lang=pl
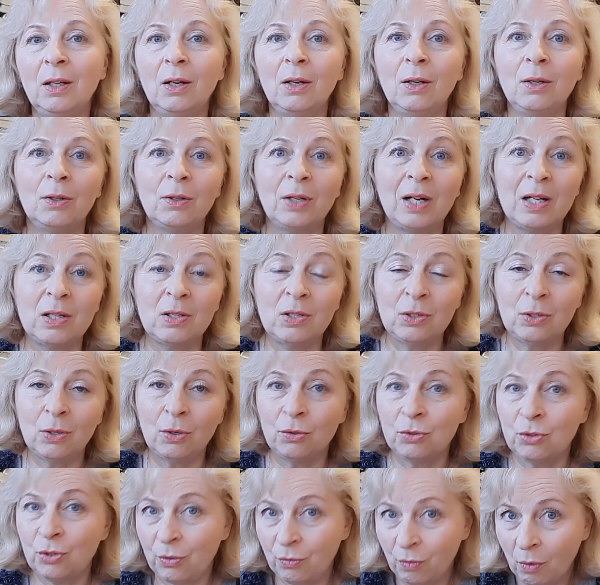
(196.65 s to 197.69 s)
oraz
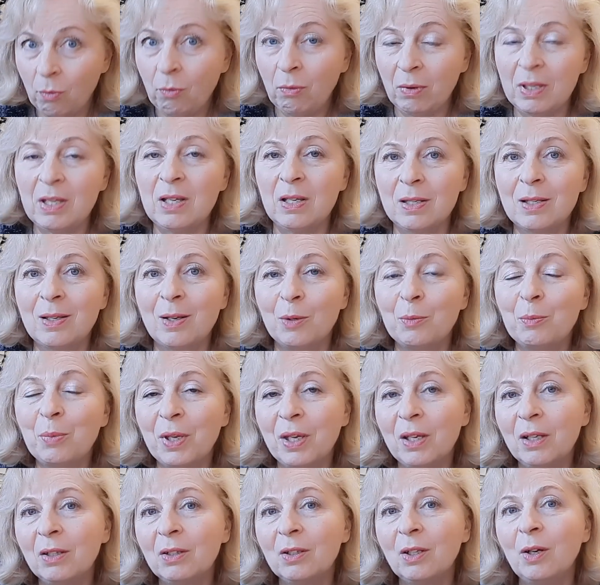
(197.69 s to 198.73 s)
to, że w ogóle jest
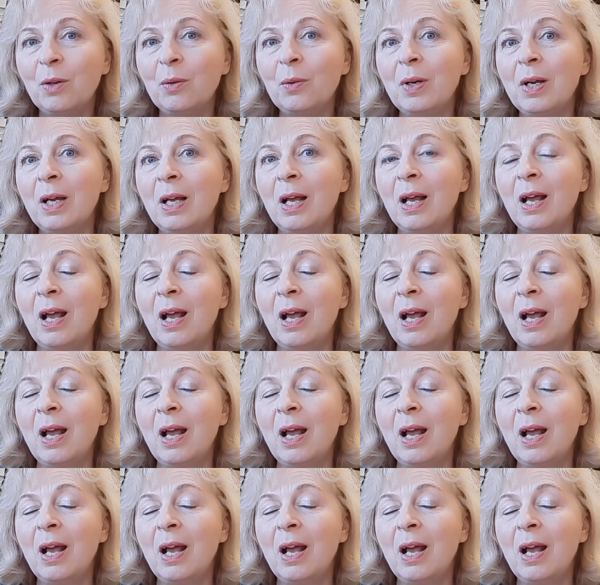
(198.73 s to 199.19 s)
kobietą,